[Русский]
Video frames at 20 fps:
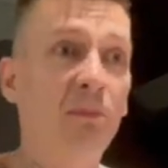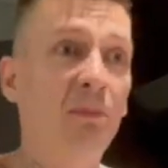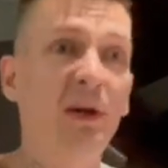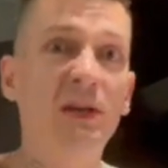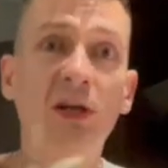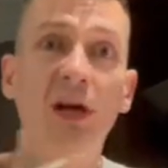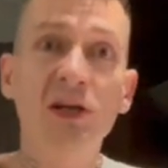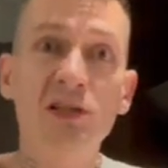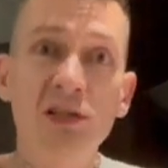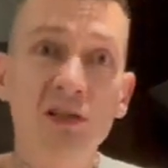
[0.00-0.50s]

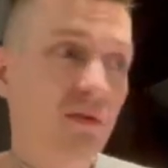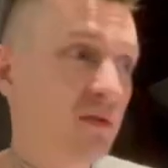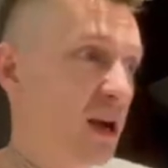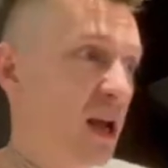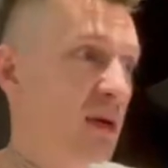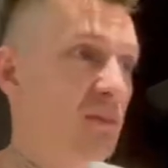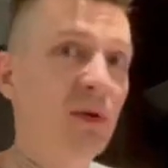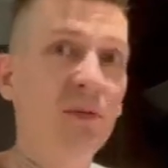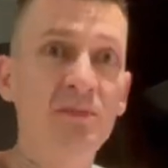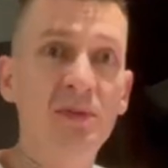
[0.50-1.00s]
потратить
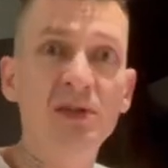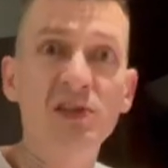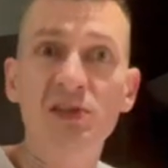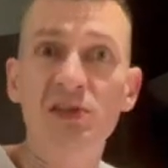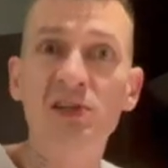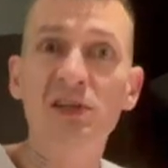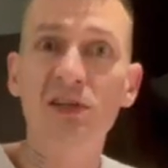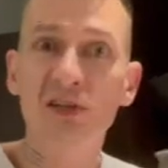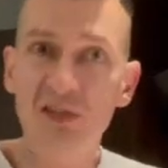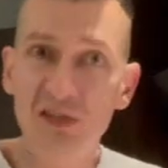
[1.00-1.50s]
время,
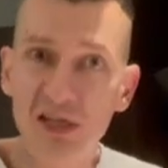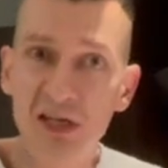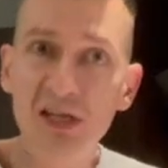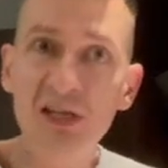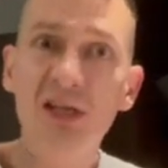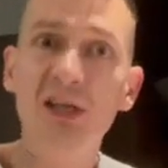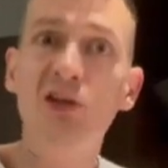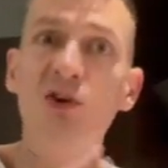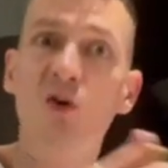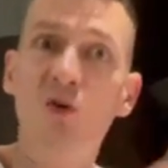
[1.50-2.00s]
бензин,
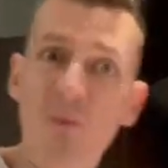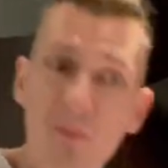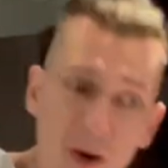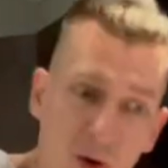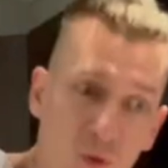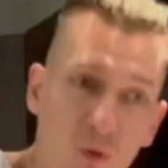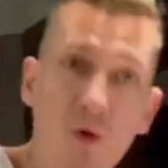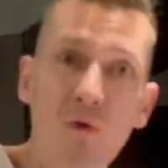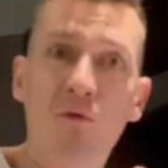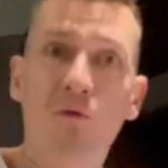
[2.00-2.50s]
деньги на
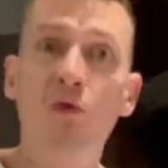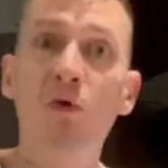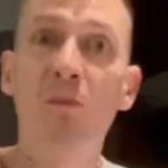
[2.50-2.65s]
упаковку,